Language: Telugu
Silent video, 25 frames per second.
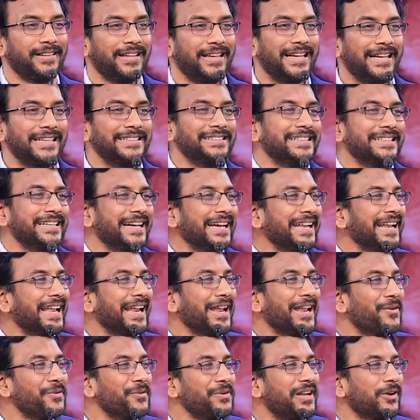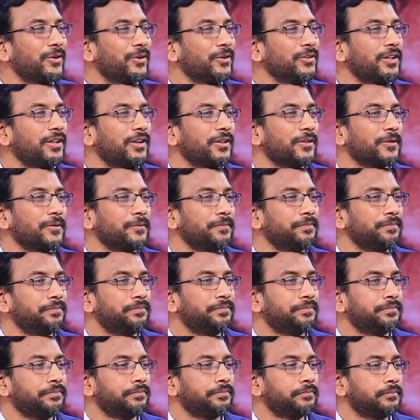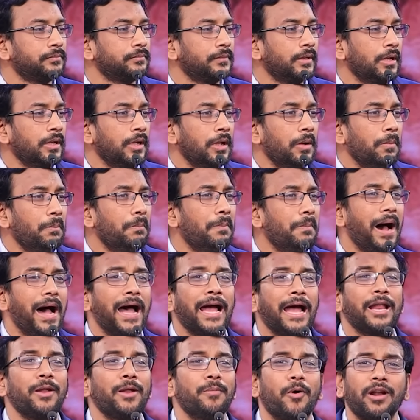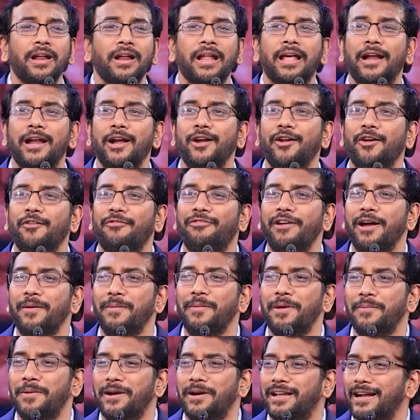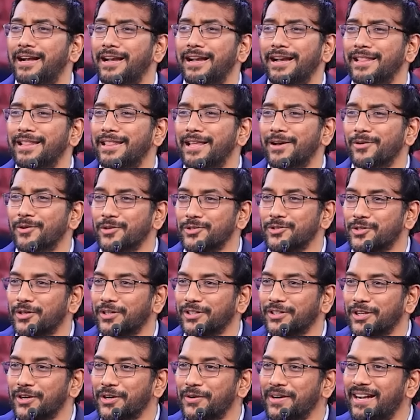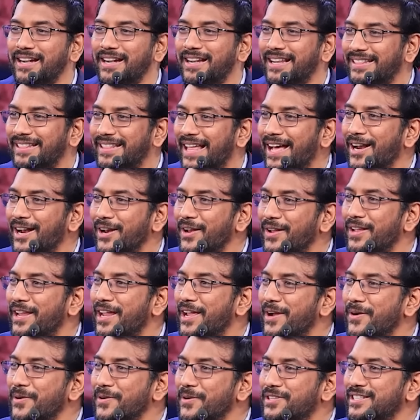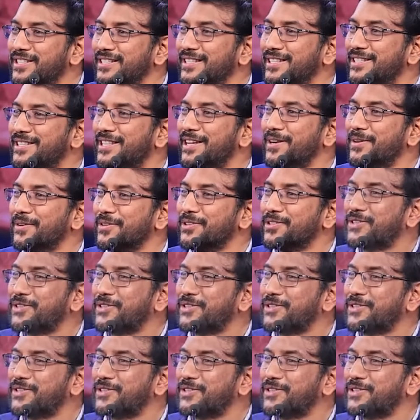అంతేగాని అలా ఉంటే కుదరదు మా ఆయన మొన్న రెండో ఫ్యామిలీ పెట్టాడని దేవుని స్తోత్రం అంటే దానిలో ఏమొచ్చింది దేవుని